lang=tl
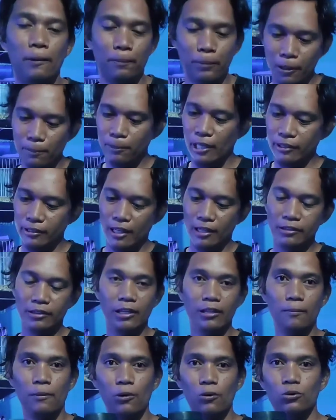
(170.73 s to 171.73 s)
pag pre flight lang
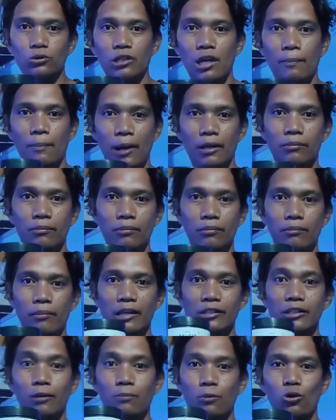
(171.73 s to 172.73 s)
ganyan ang pag-uusapan,
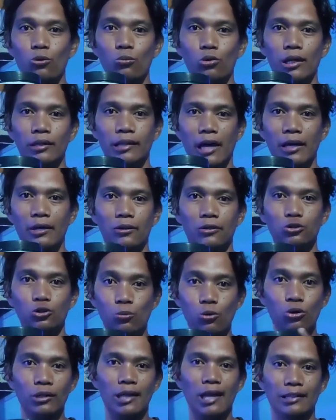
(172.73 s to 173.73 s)
magic formula tayo.
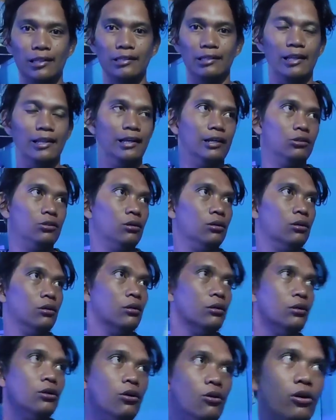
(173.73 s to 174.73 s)
Subok natin talaga to.
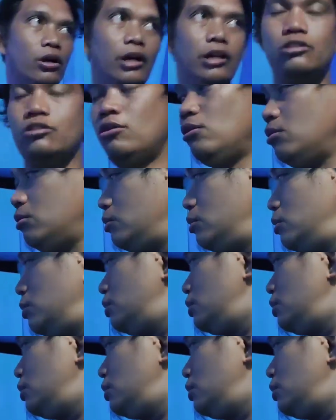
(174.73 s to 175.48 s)
Okay, so,